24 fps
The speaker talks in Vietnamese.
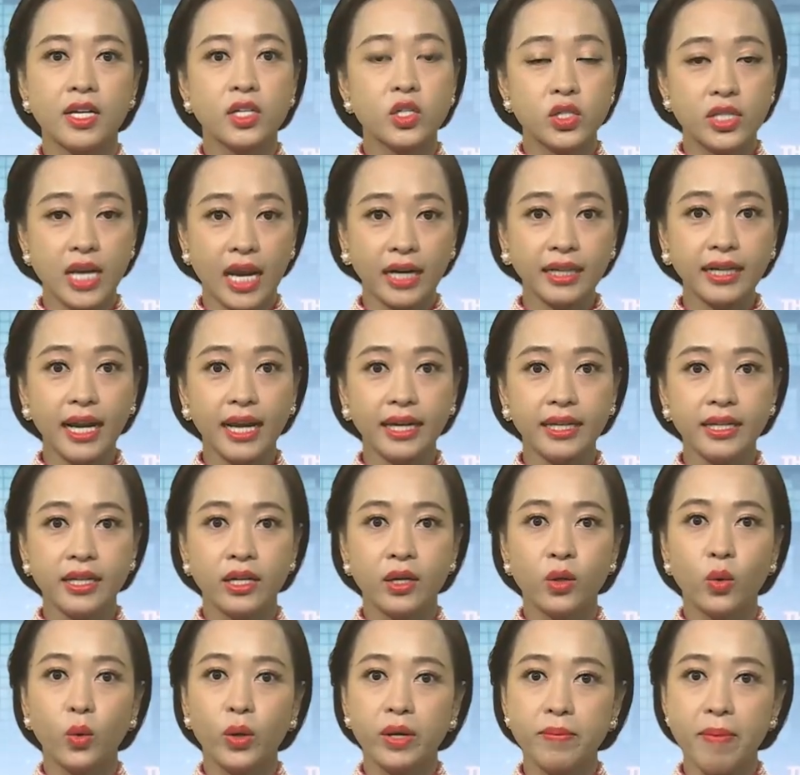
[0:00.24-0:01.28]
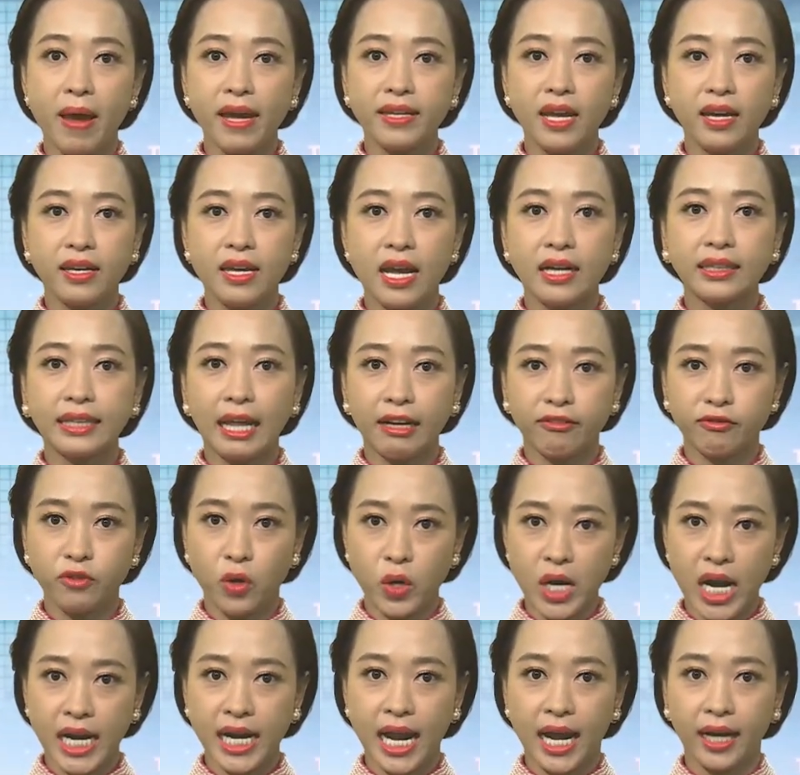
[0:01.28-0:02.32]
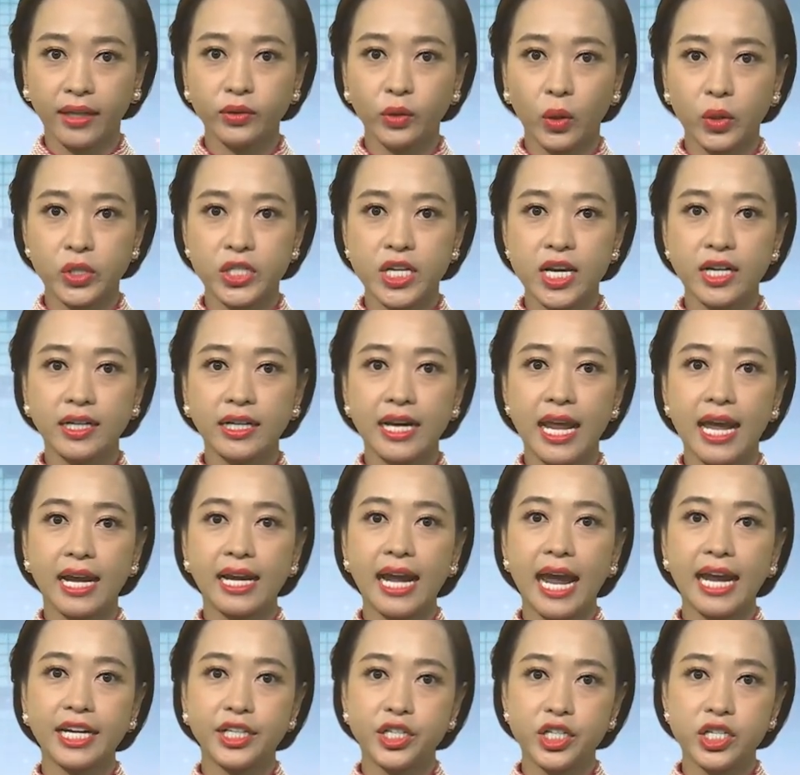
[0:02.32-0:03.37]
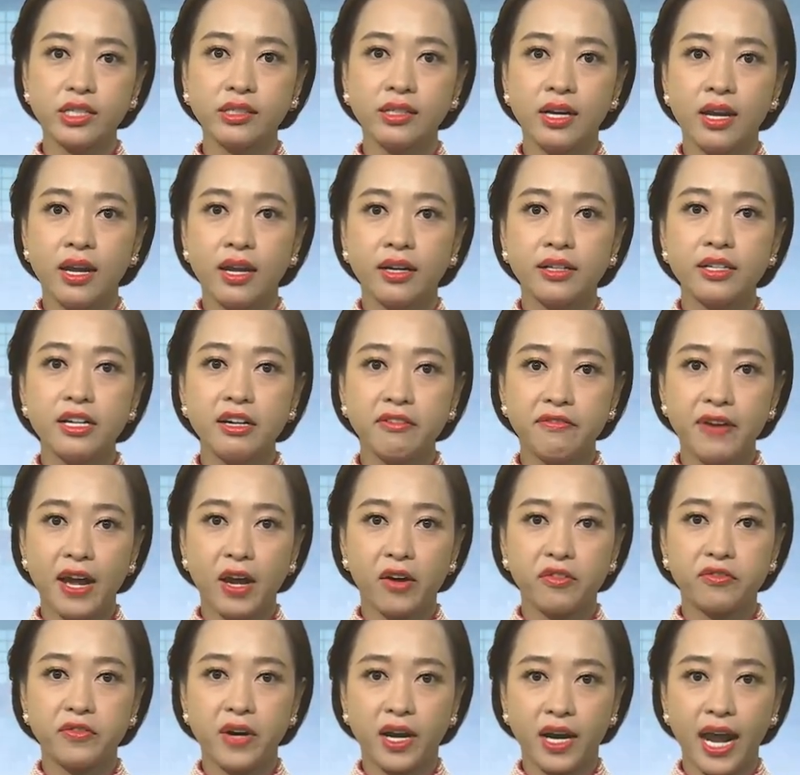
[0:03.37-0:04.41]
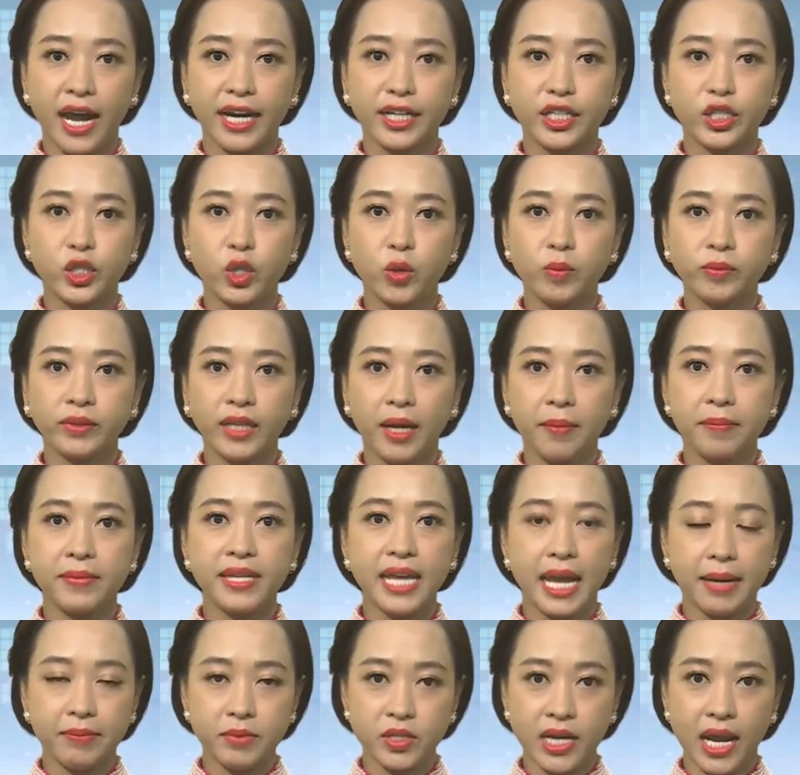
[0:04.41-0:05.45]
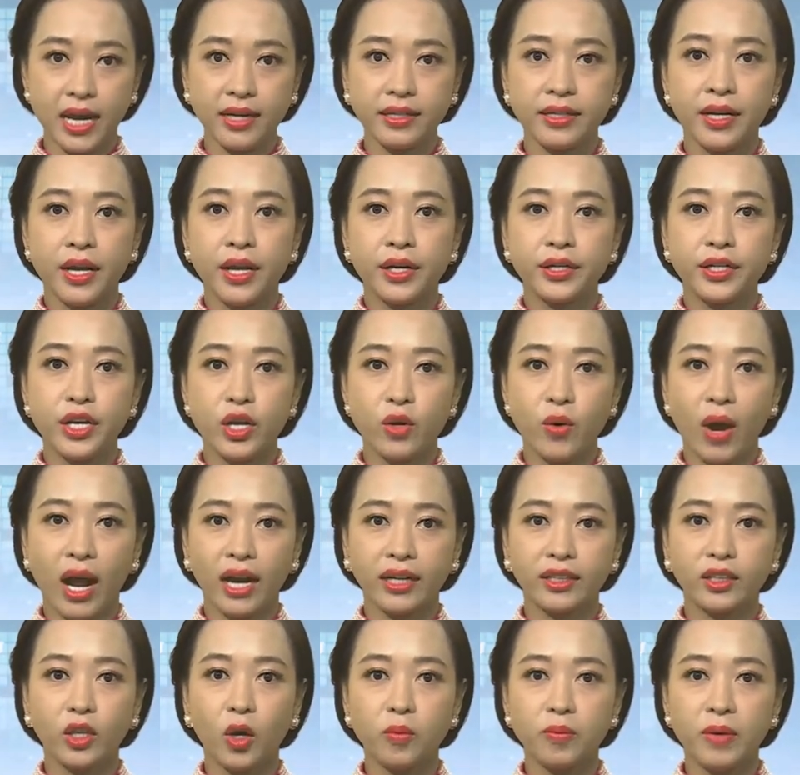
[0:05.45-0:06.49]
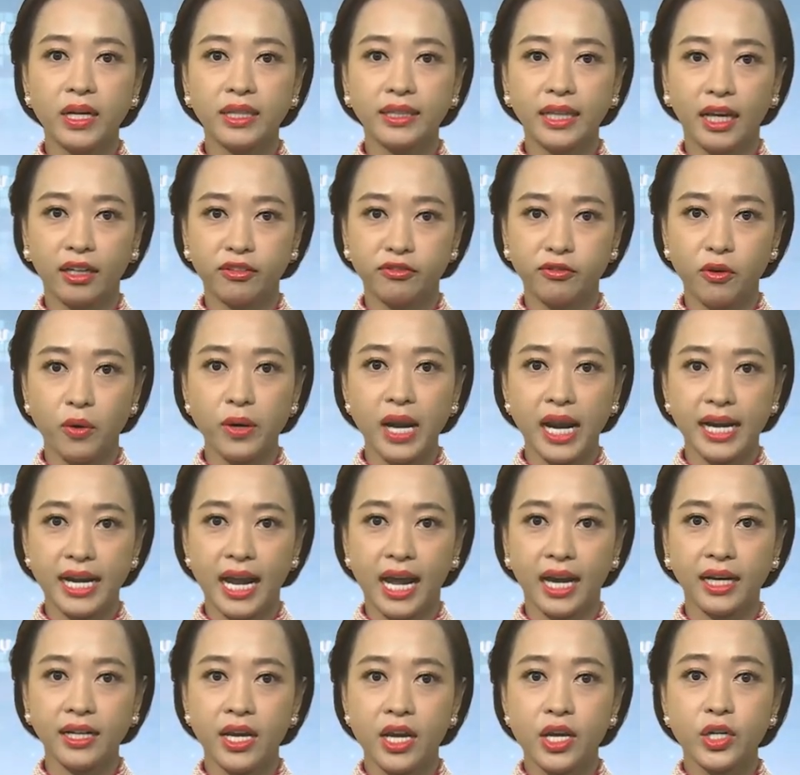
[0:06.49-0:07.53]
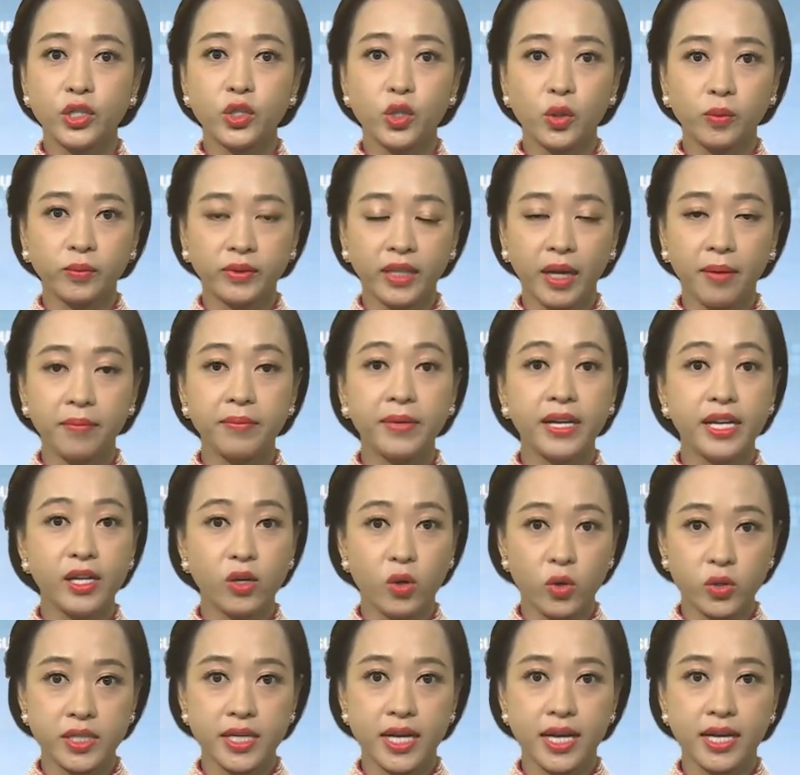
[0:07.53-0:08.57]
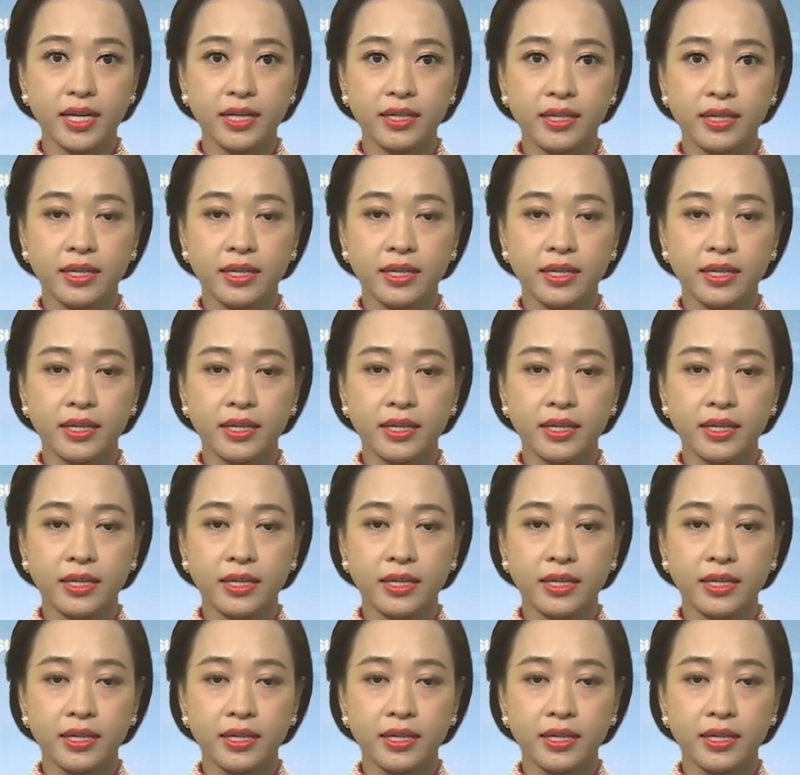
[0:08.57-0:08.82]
Sáng nay, Ủy ban Nhân dân thành phố Đà Nẵng tổ chức lễ khai trương đưa vào vận hành Trung tâm Giám sát, Điều hành Thông minh thành phố Đà Nẵng, Trung tâm IOC.